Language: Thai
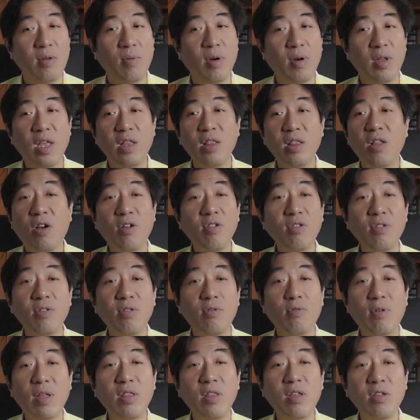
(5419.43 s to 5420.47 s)
เพราะนั้นน้อง
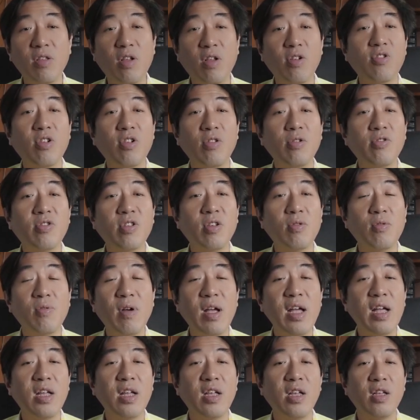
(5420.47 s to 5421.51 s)
วันหนึ่งน้องจะรู้สึก
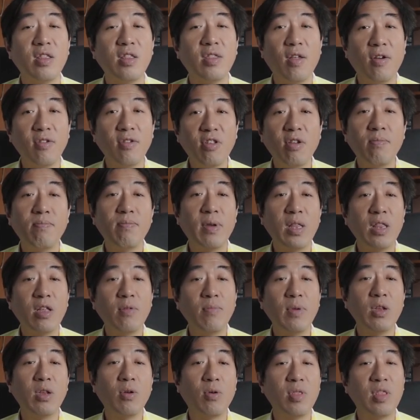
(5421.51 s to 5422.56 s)
ว่าน้องจำเป็น
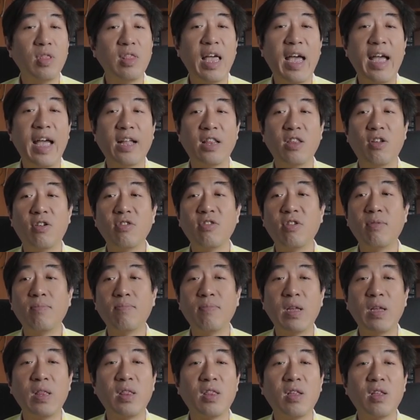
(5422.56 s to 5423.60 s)
ต้องเป็นคนดังน้อง
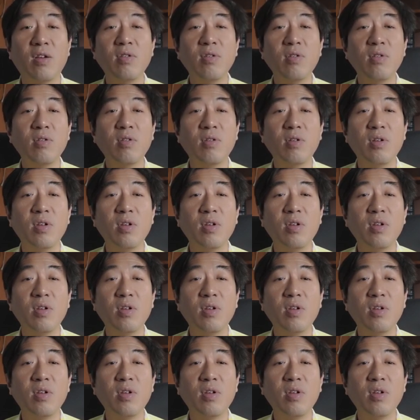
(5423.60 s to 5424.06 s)
จำเป็นต้อง